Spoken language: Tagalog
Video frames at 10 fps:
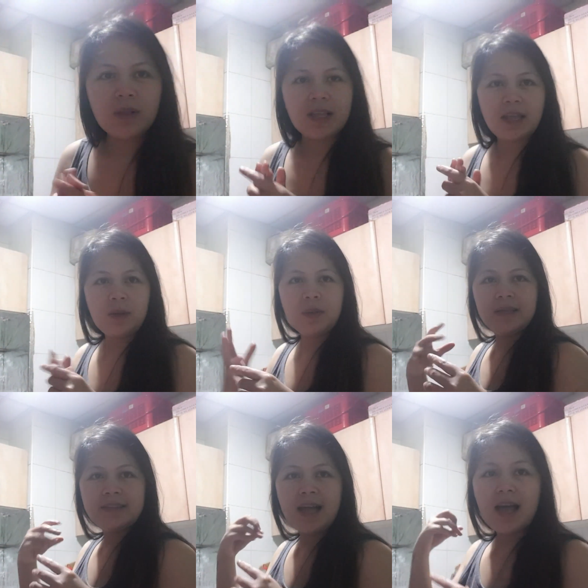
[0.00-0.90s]
Wala tayong
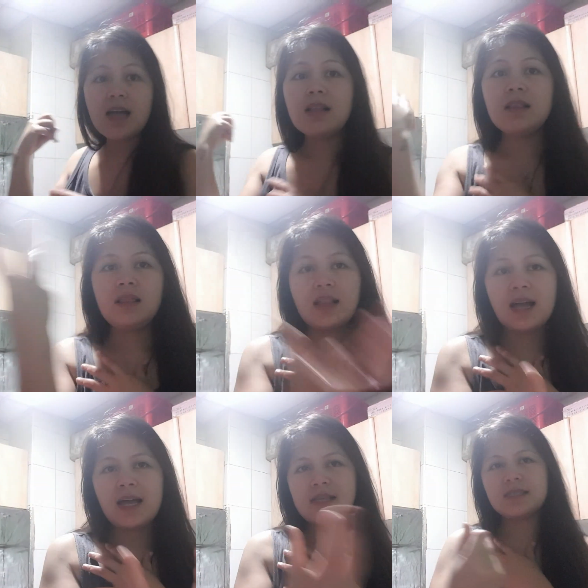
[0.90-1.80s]
magandang
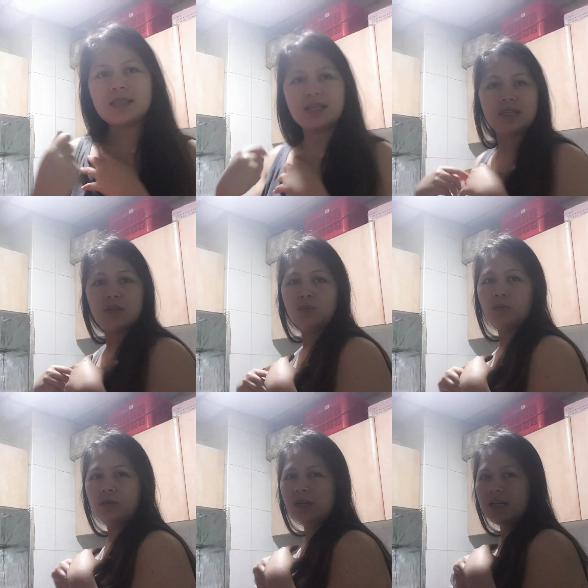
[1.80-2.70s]
light. Kasi
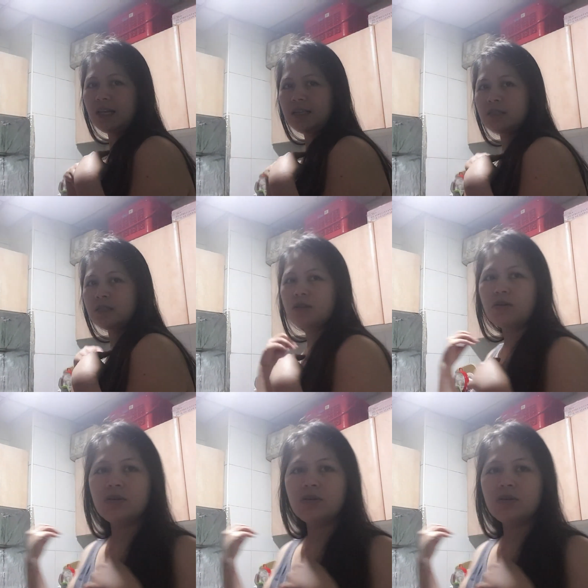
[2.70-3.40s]
yung ring lights ko